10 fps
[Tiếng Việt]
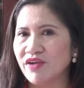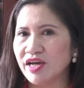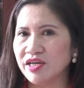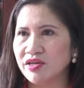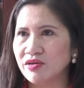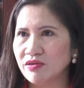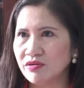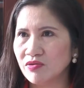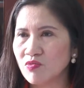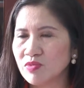à, phải
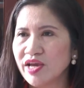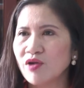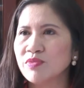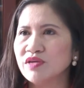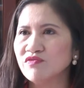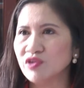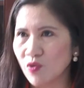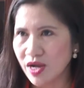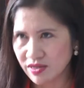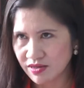cùng nhau biết
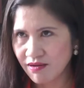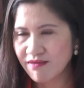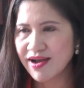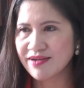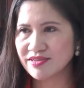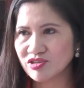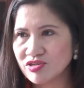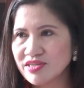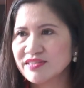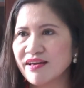vượt qua những khó khăn những
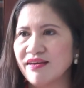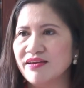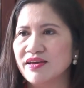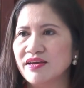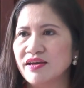chia sẻ